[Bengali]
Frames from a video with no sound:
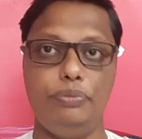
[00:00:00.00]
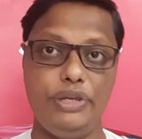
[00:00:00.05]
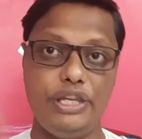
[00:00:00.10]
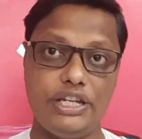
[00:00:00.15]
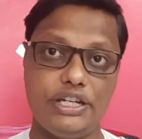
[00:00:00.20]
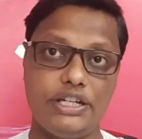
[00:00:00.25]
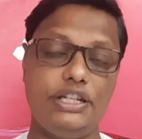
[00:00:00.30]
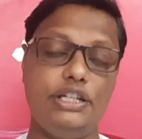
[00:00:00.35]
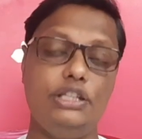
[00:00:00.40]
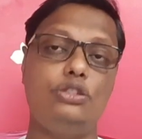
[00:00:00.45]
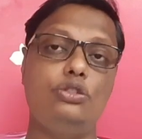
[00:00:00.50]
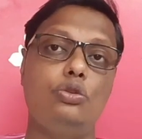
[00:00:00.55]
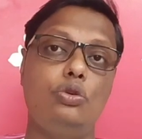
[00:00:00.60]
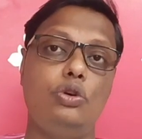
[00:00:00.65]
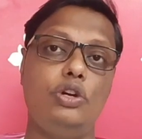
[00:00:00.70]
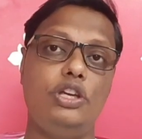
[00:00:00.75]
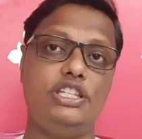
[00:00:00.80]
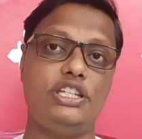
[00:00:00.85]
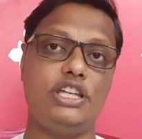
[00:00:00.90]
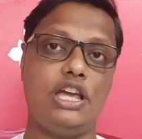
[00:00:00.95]
বিকৃত
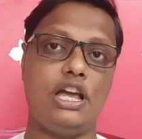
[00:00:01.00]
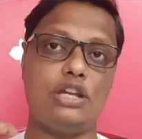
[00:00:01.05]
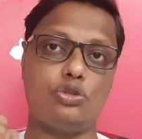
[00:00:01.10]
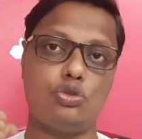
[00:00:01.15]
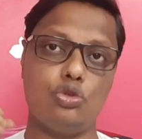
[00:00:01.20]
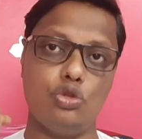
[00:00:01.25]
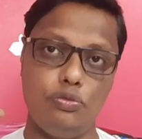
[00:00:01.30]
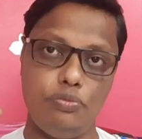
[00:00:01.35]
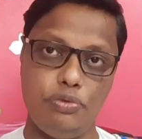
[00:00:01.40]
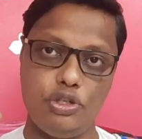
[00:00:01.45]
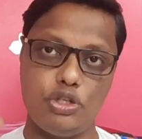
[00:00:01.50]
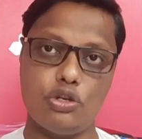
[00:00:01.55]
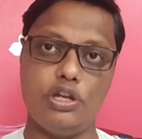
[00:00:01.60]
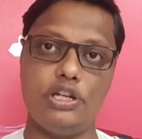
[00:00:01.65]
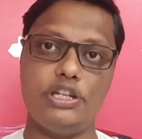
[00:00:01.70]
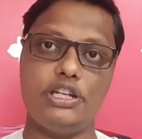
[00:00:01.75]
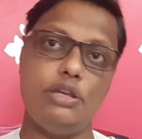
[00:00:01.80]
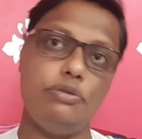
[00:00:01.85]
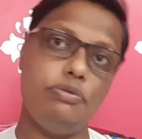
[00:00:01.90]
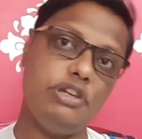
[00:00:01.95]
হয়ে যায় আসল
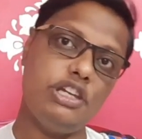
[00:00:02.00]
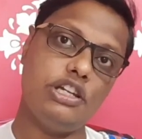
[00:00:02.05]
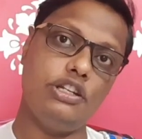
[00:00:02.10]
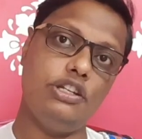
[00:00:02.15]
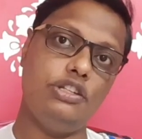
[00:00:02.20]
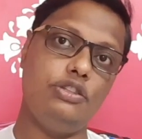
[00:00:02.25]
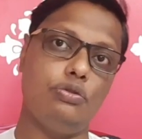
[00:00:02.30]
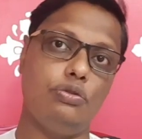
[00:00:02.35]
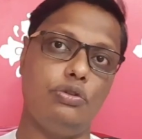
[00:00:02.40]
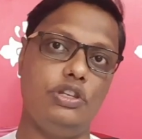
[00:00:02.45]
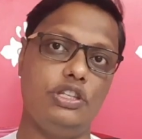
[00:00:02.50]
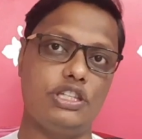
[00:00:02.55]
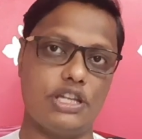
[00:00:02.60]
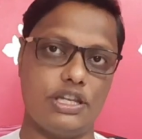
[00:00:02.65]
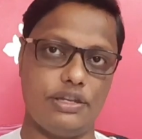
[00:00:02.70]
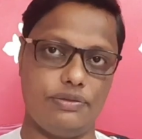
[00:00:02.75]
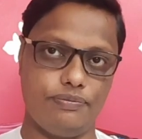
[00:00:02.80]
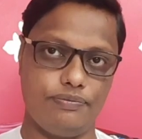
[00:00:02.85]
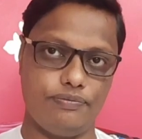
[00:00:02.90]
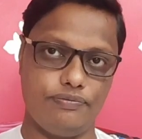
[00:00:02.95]
বিষয়টাই বিকৃত হয়ে
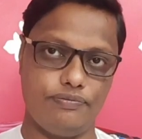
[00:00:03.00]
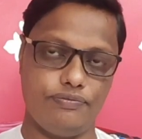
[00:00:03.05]
যায়